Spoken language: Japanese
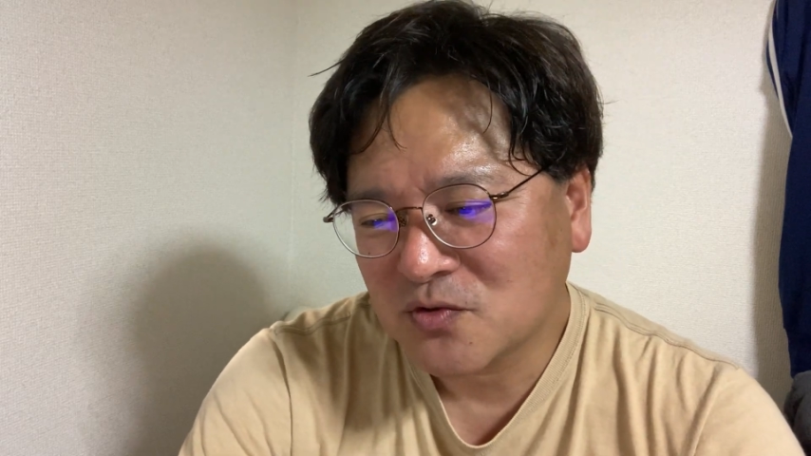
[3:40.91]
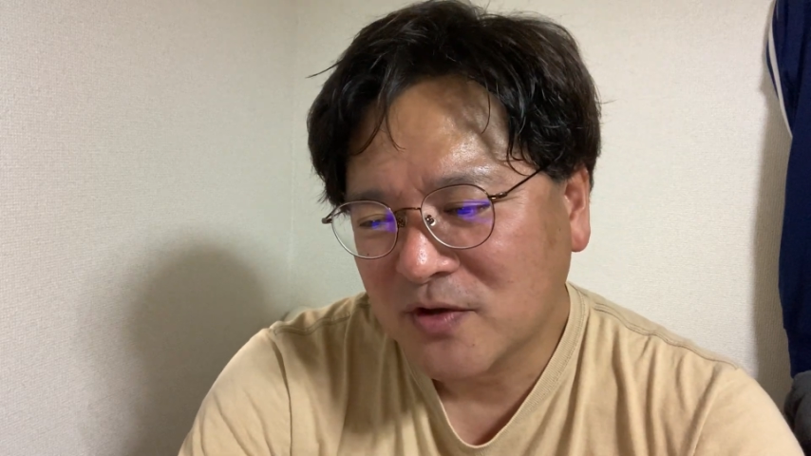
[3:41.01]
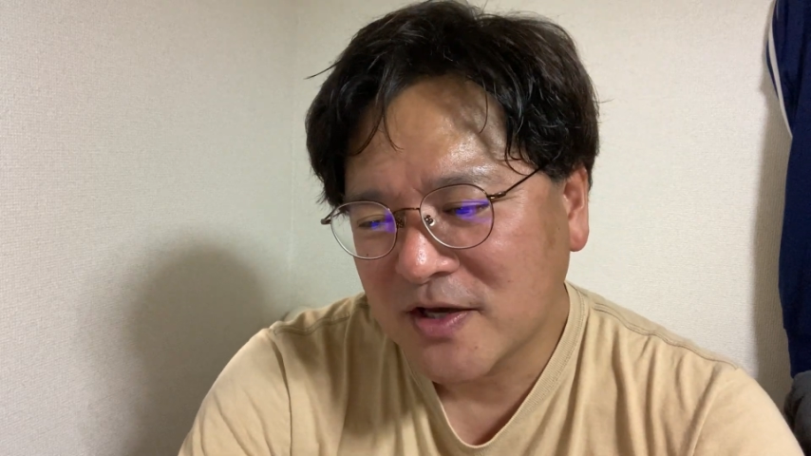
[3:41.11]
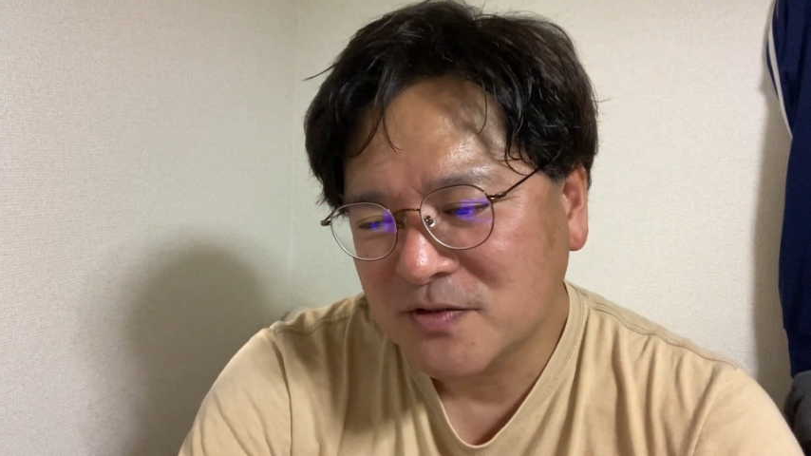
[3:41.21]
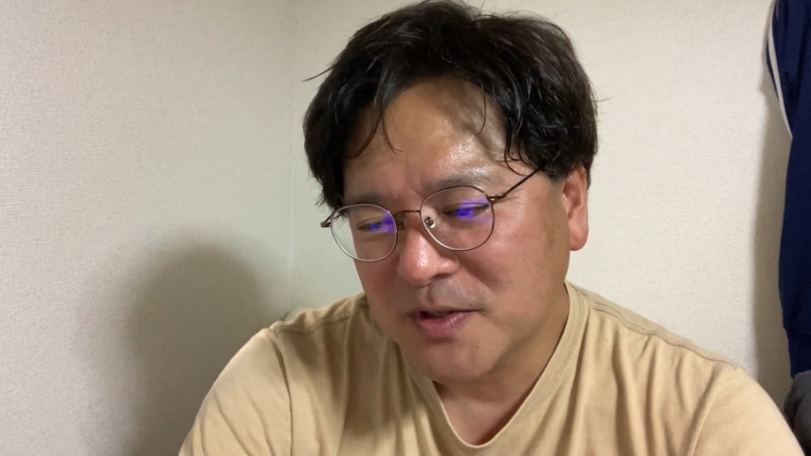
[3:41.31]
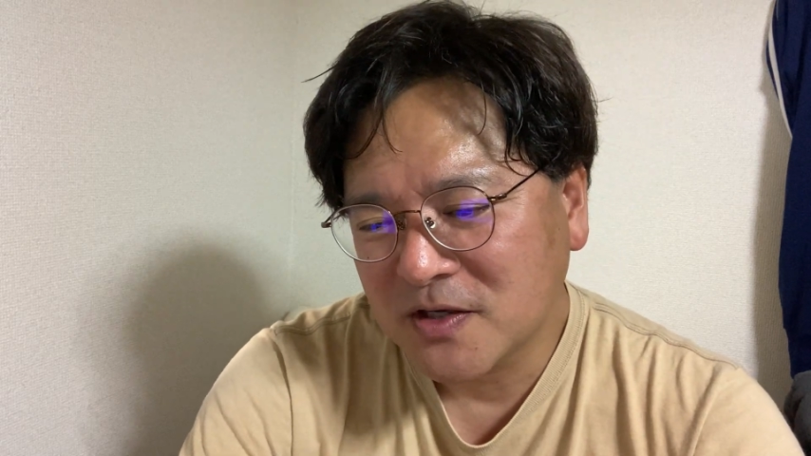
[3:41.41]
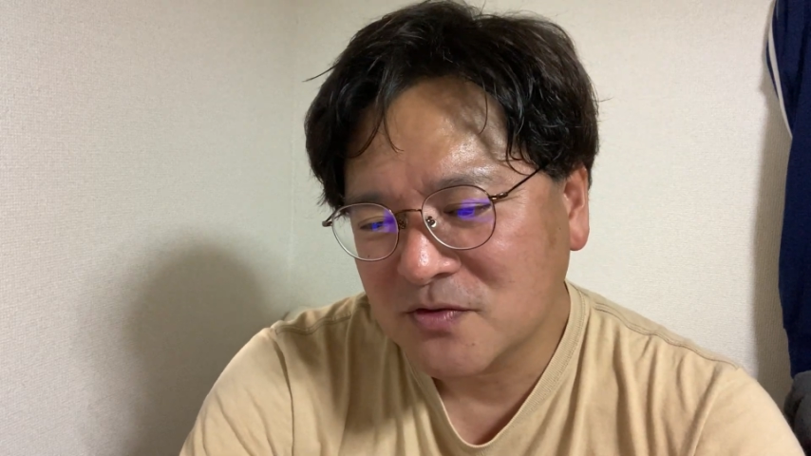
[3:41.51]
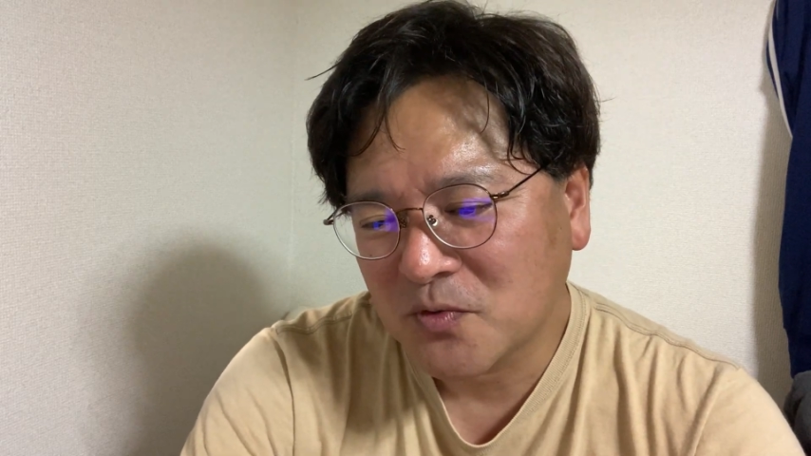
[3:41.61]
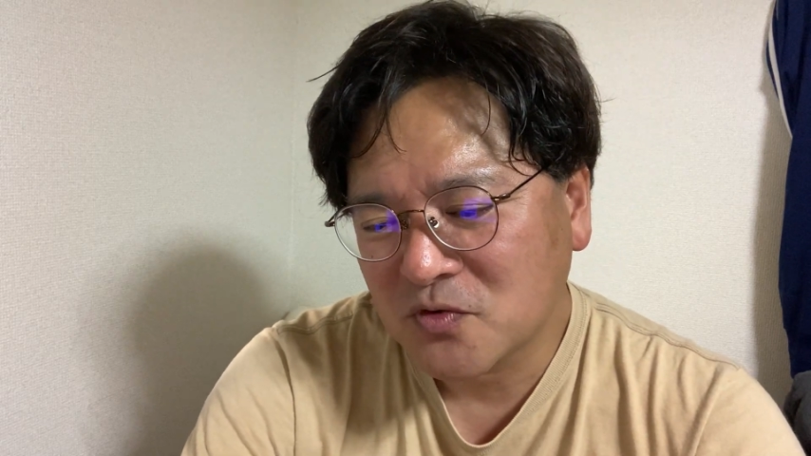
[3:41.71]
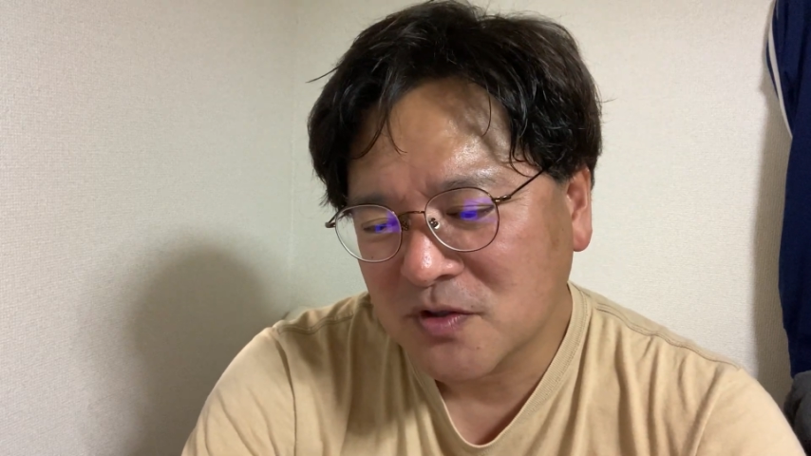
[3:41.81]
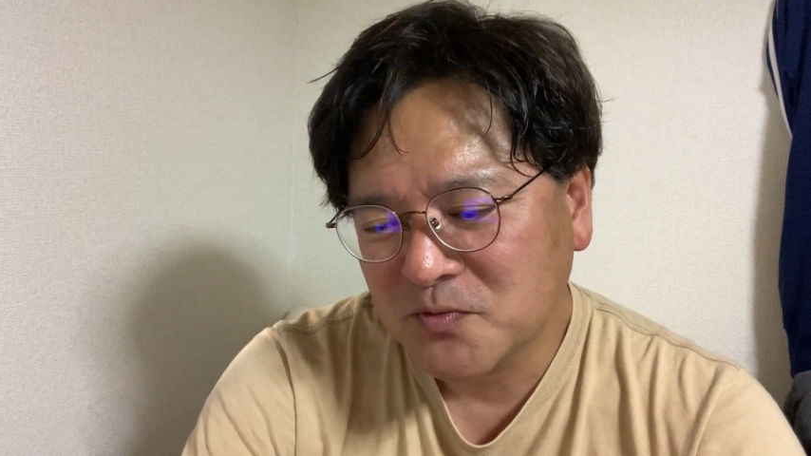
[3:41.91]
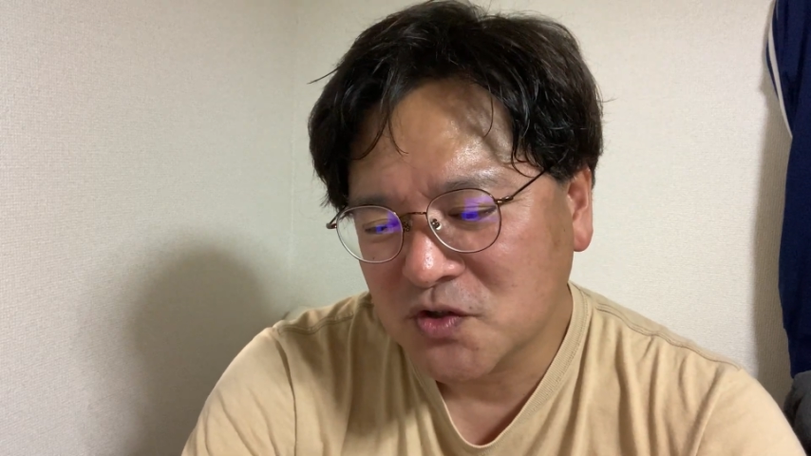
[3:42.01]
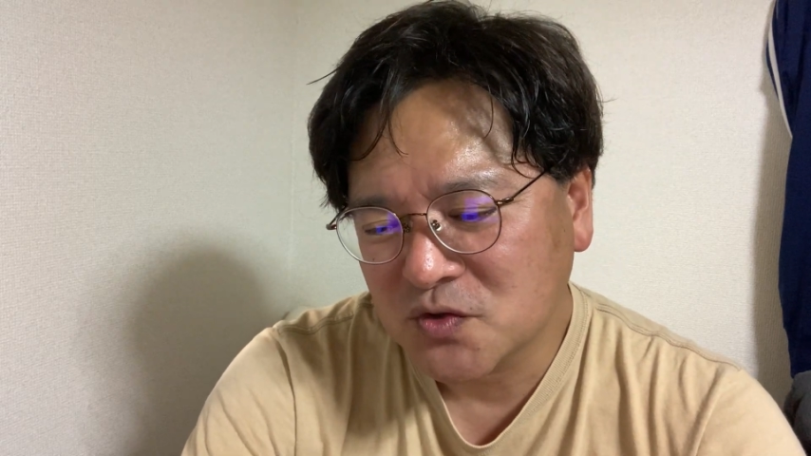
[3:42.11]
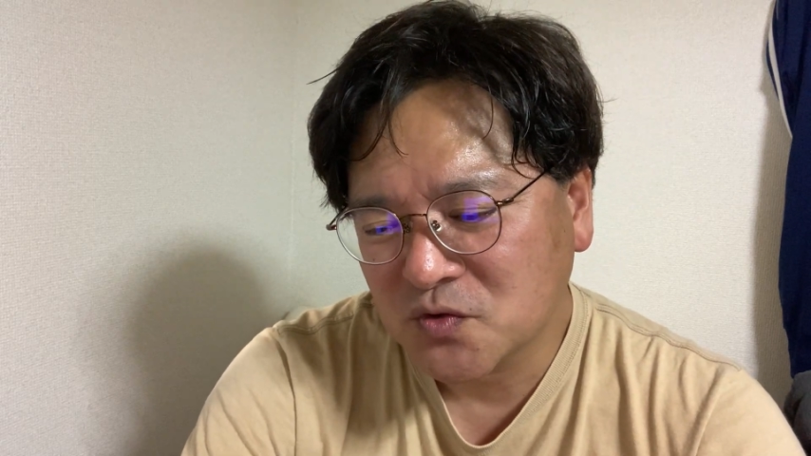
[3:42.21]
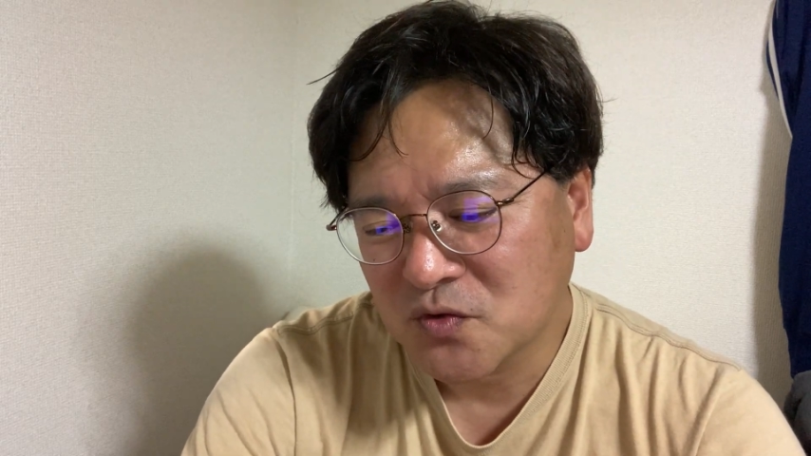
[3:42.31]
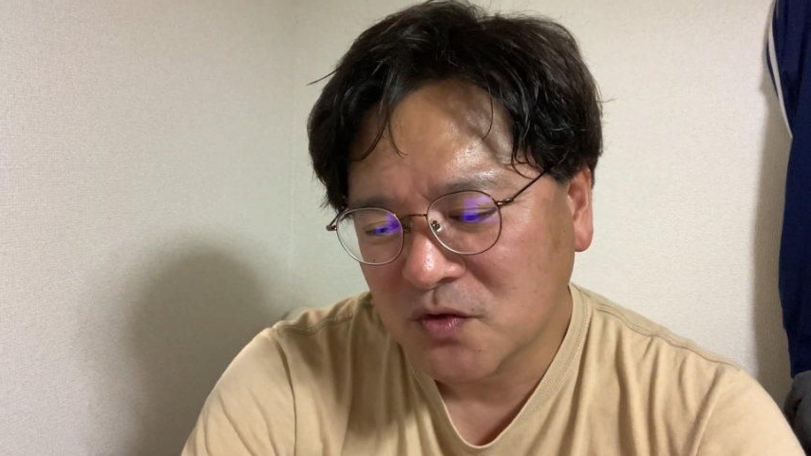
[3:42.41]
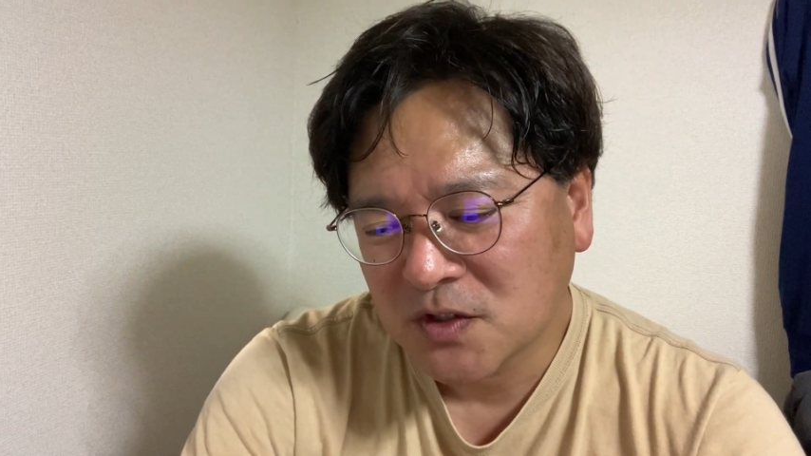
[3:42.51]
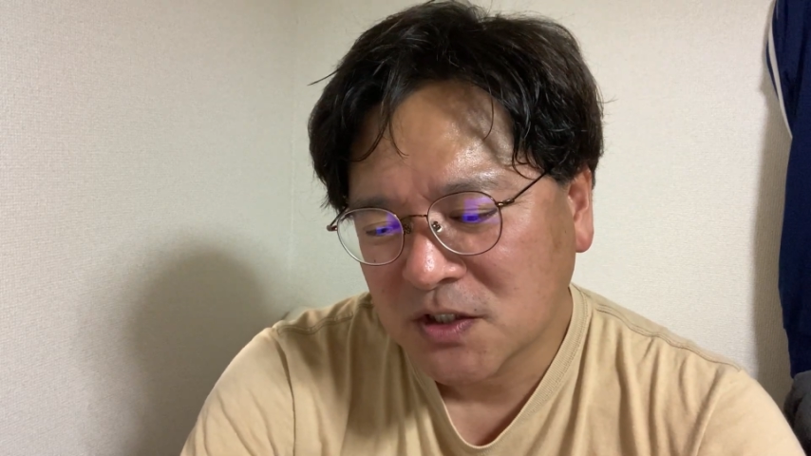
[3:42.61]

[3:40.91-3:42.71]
のケースバイケース僕がもしその